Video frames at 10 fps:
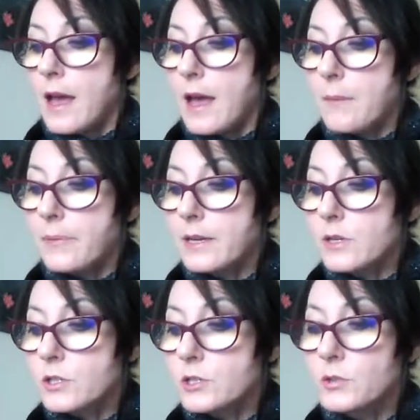Après,
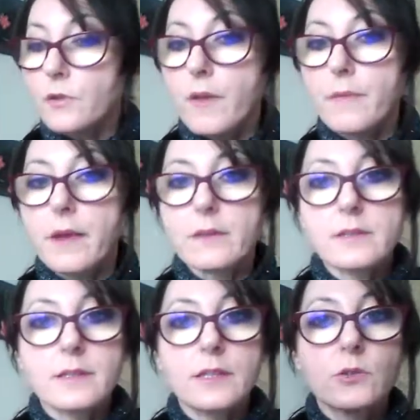ce que je trouvais bien,
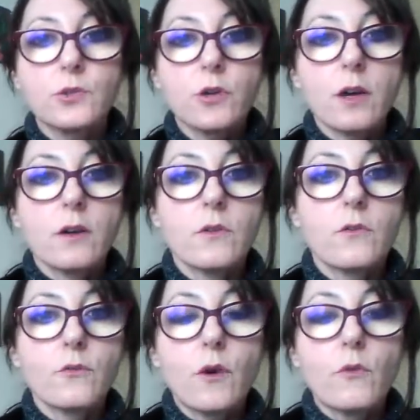c'est qu'il dure,
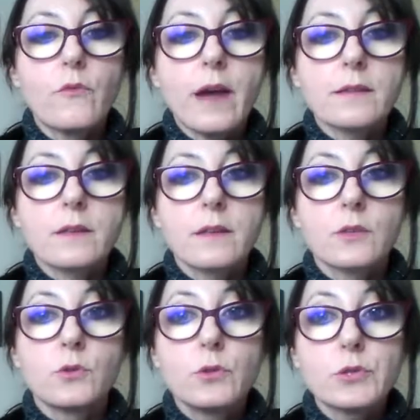une fois ouverte,
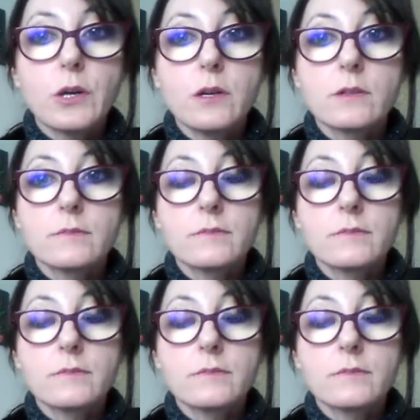12 ans.